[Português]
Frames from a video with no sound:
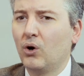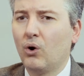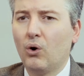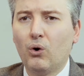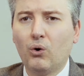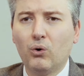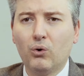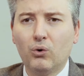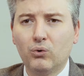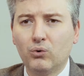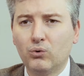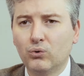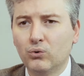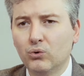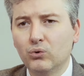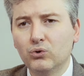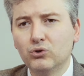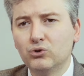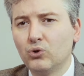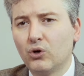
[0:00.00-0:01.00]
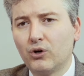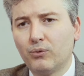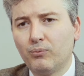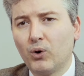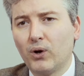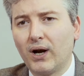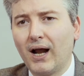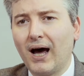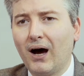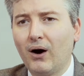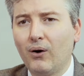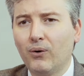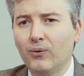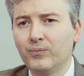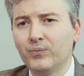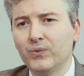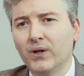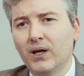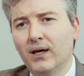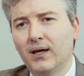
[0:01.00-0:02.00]
ou uso
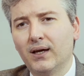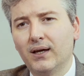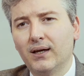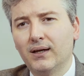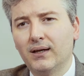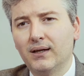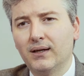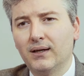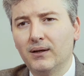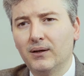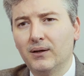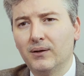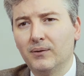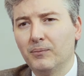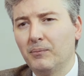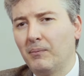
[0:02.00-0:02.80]
hormonal eh,